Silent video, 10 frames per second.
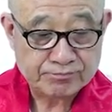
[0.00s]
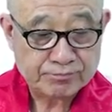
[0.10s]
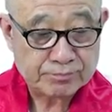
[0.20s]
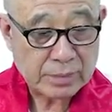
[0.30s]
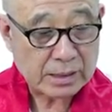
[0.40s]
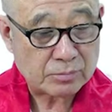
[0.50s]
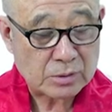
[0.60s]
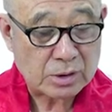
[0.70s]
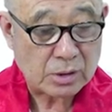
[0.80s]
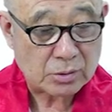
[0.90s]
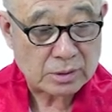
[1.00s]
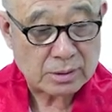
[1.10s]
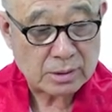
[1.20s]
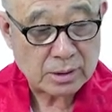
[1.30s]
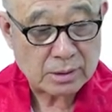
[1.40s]
발음 그대로
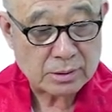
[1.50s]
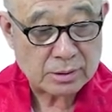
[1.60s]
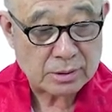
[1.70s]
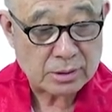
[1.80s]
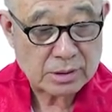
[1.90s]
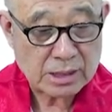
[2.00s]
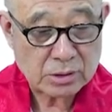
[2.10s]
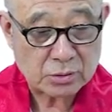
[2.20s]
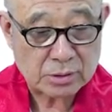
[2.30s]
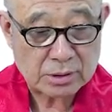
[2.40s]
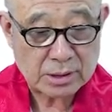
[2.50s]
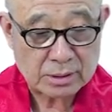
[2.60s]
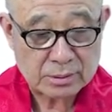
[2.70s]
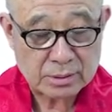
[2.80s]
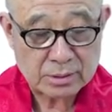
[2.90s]
이제 해서 이게 40권
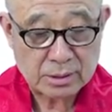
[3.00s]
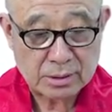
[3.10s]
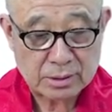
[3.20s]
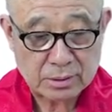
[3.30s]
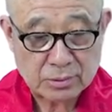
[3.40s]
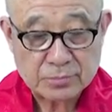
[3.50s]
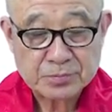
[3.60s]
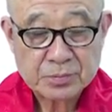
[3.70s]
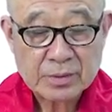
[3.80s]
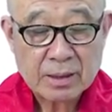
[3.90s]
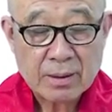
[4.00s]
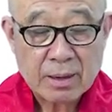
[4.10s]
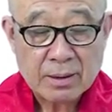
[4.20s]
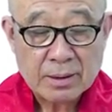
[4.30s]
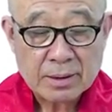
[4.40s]
이상을 이제 된다는 얘기고
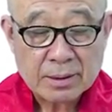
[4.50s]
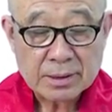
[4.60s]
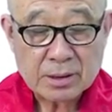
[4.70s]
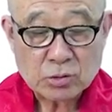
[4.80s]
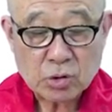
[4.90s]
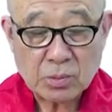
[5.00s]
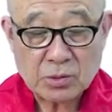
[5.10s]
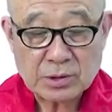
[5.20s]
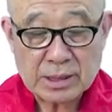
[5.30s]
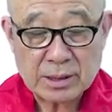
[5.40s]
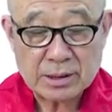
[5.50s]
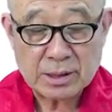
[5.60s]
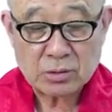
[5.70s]
그러니까 초보자를 위한